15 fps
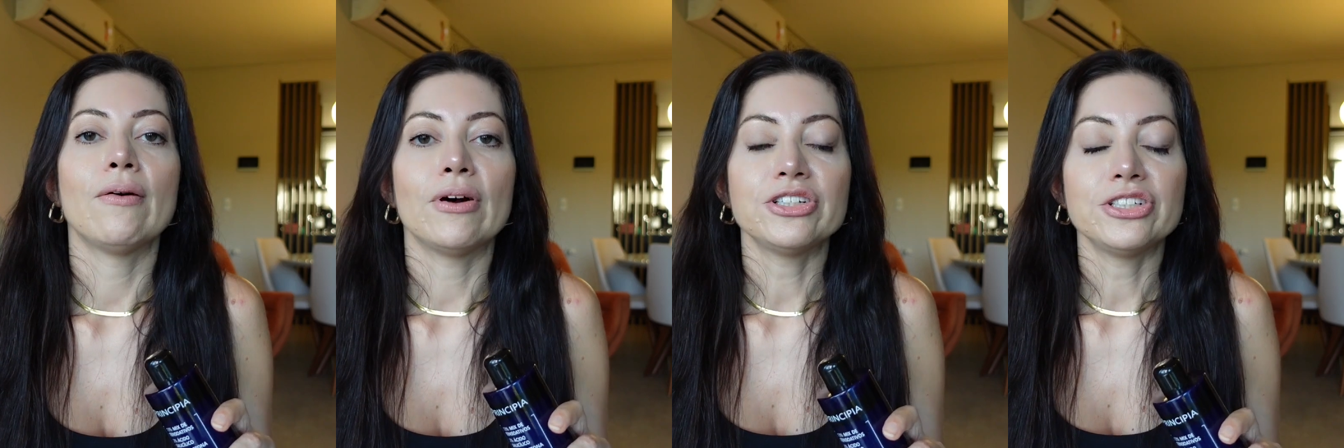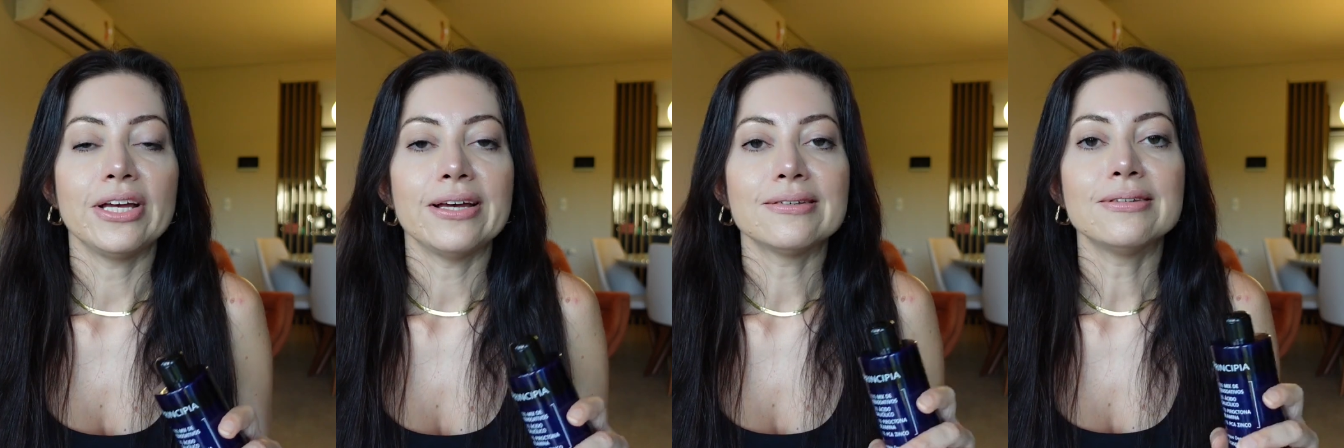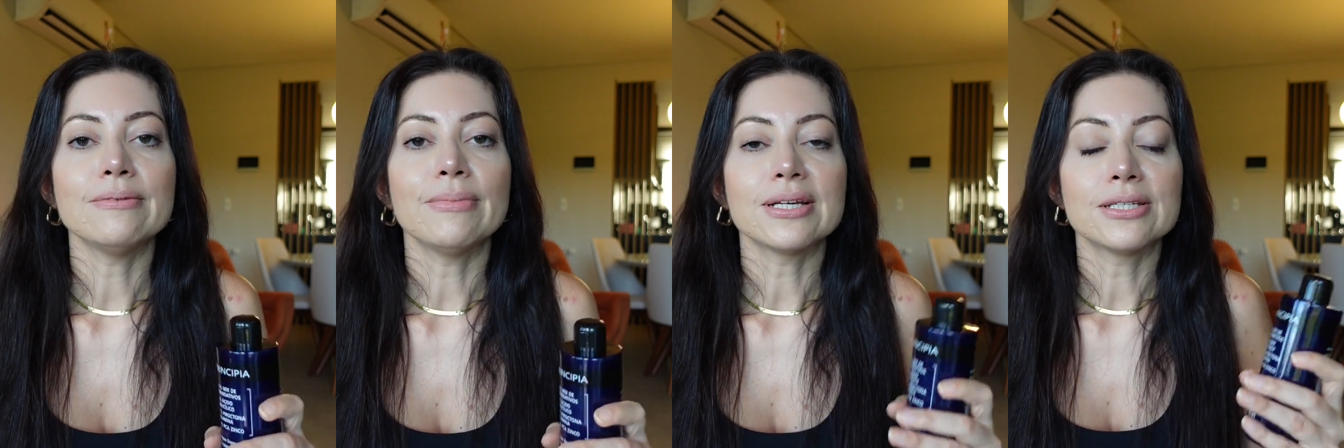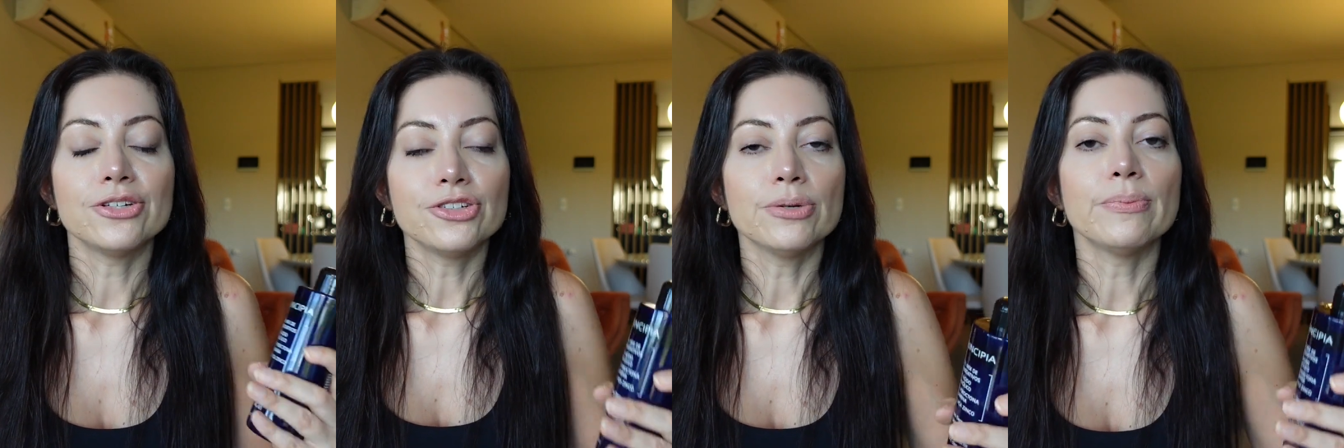Eu achei, assim,
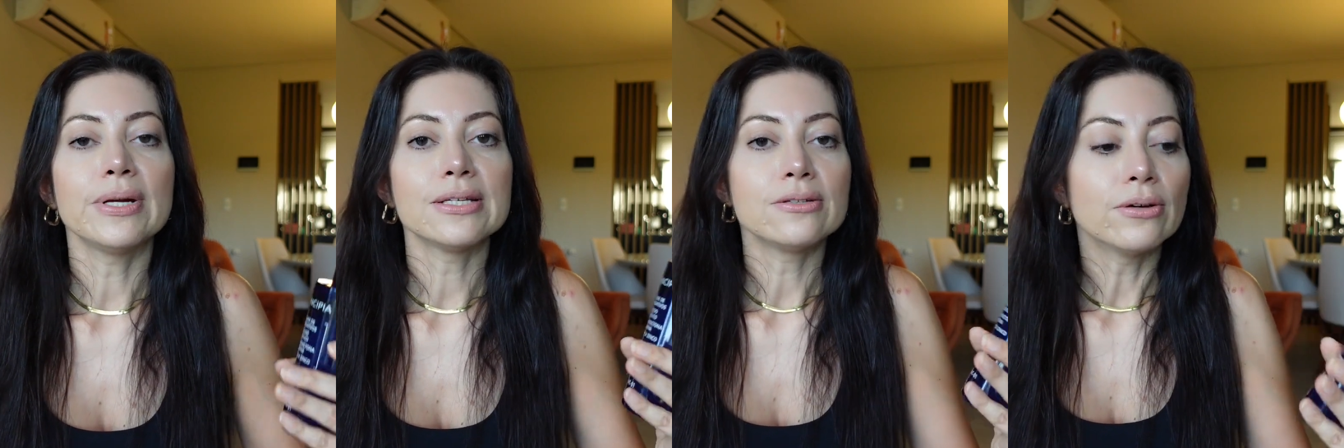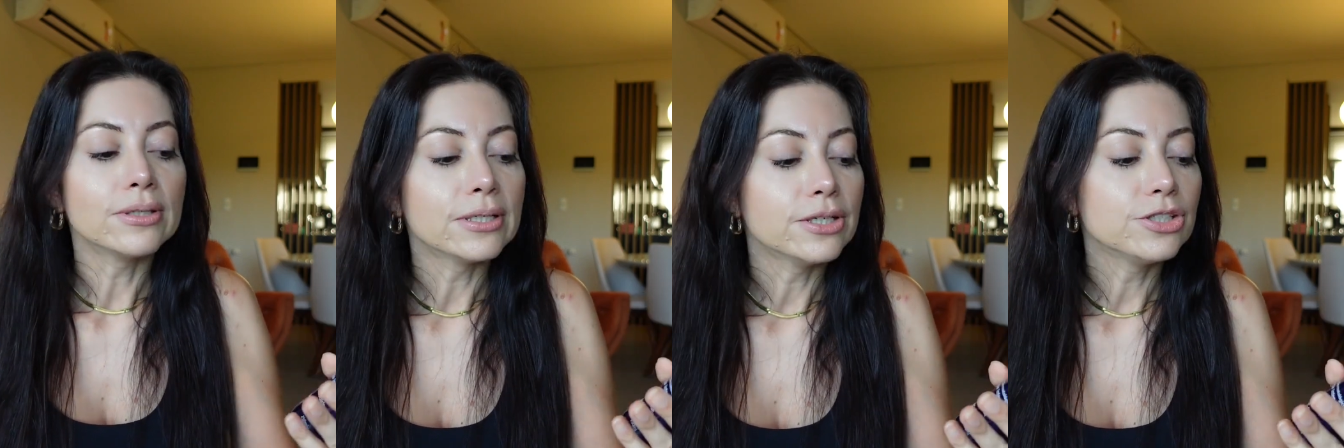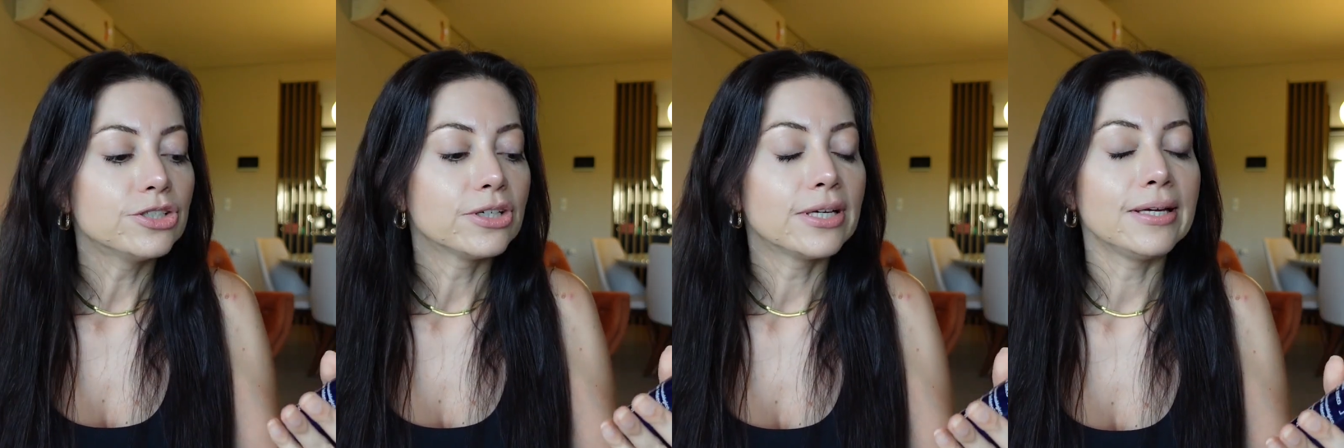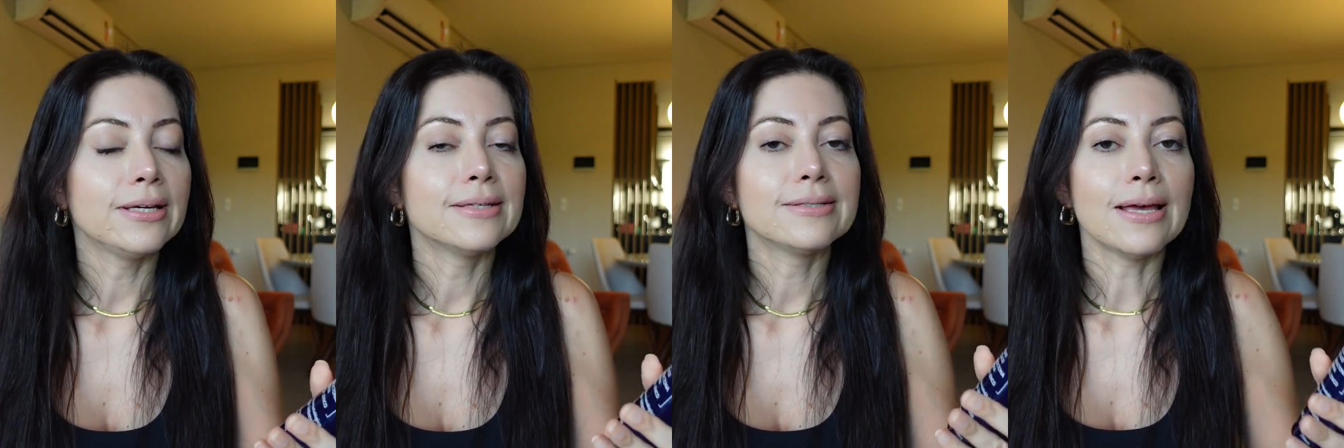bastante impressionante
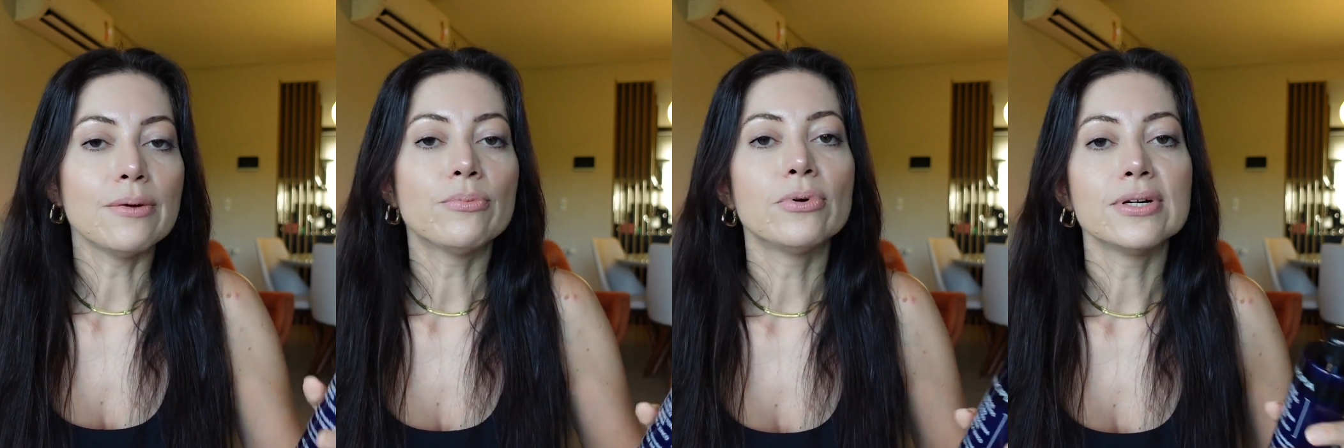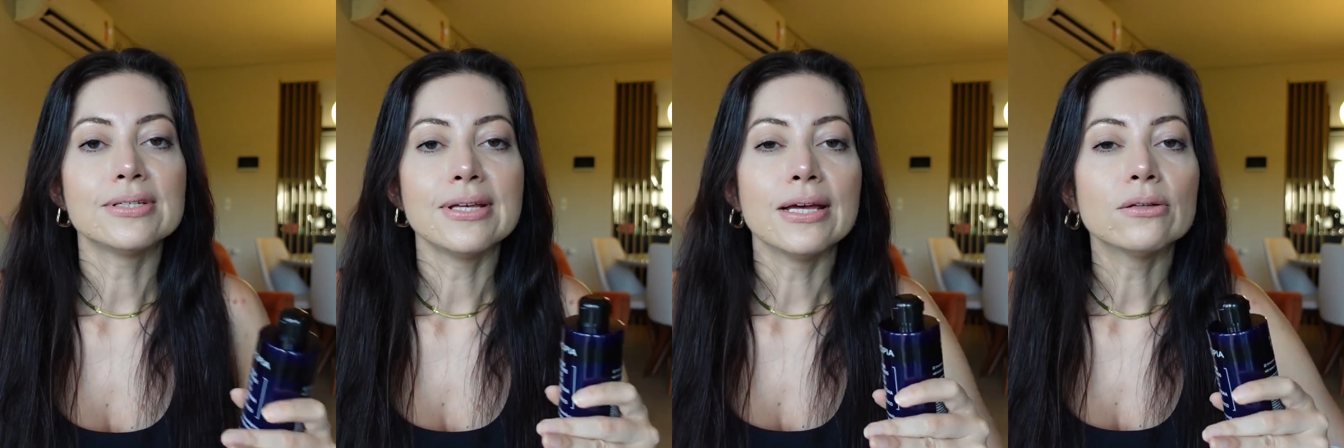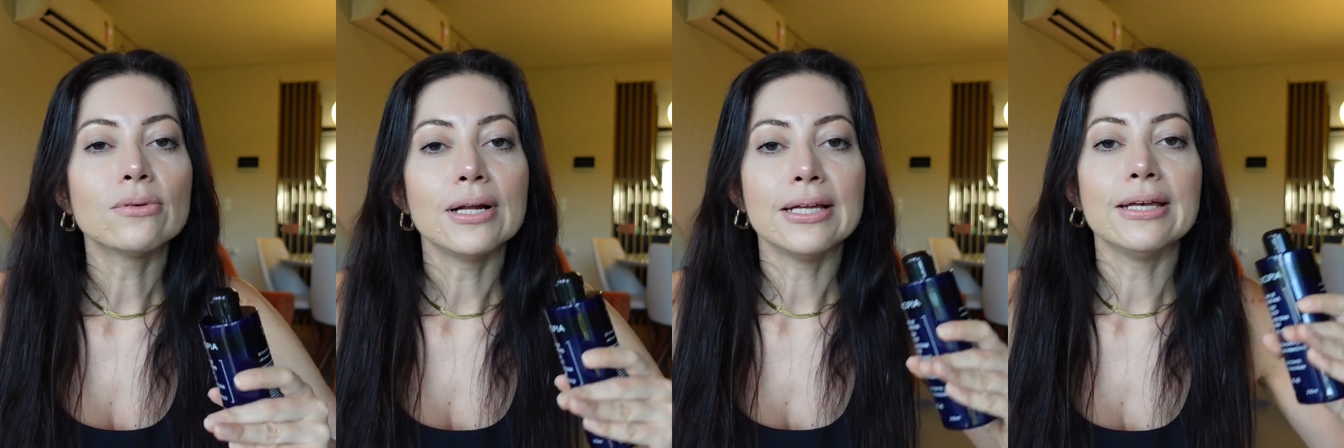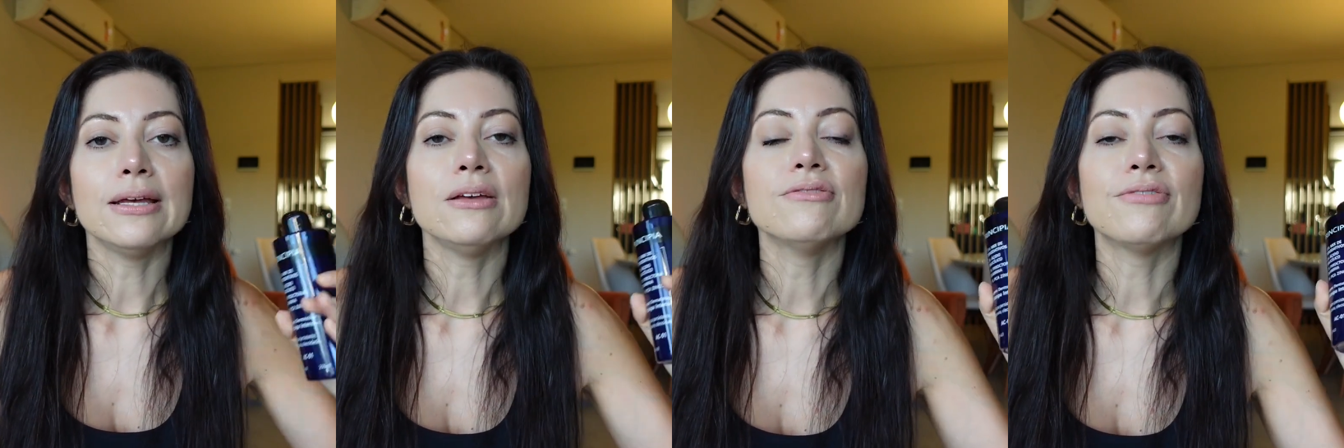que 100%
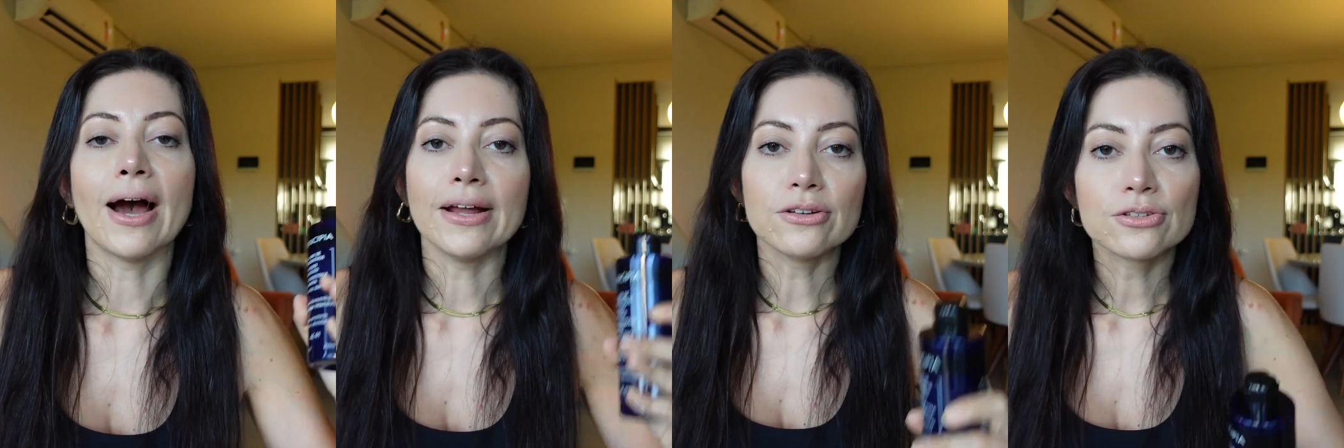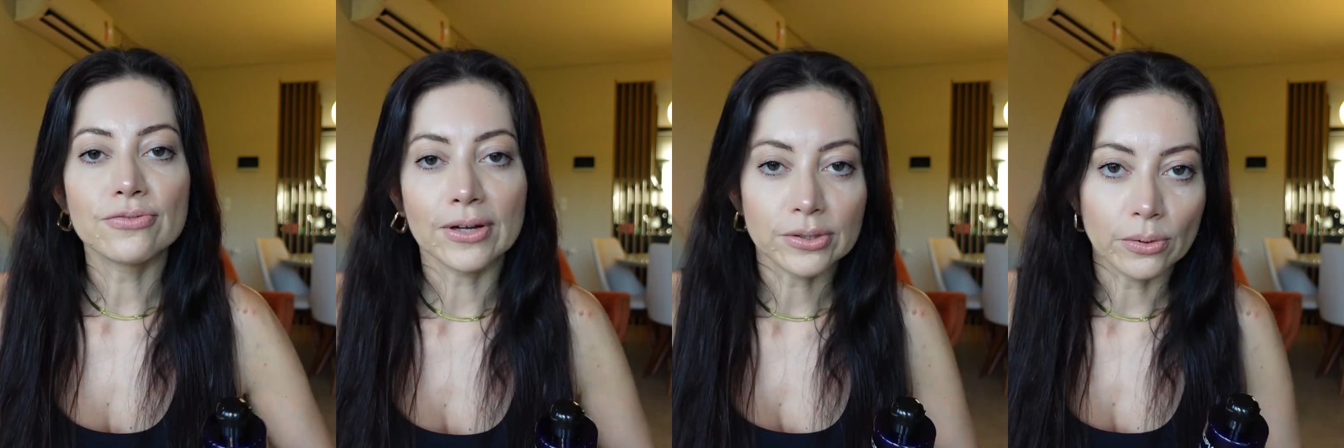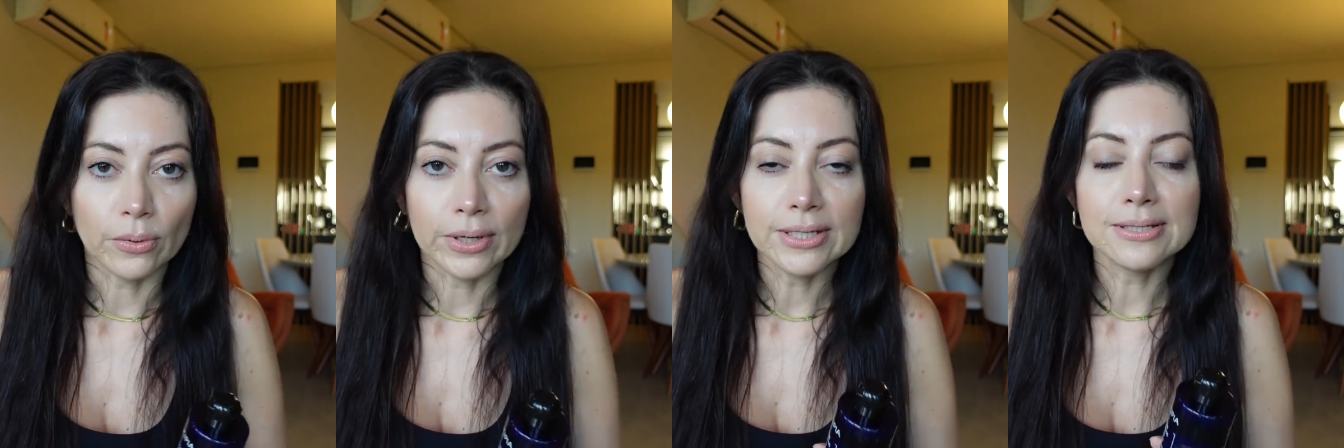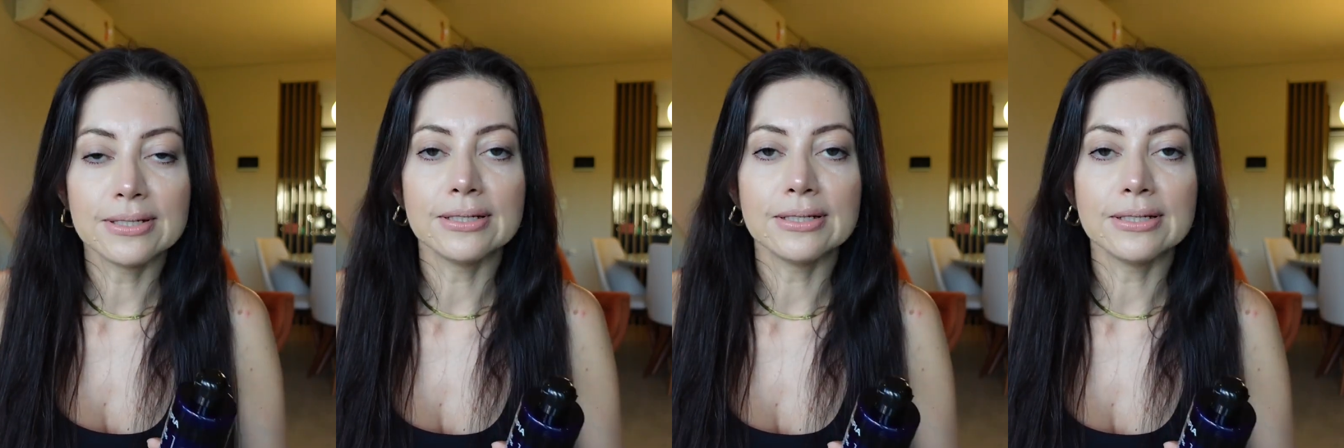ali em vários fatores.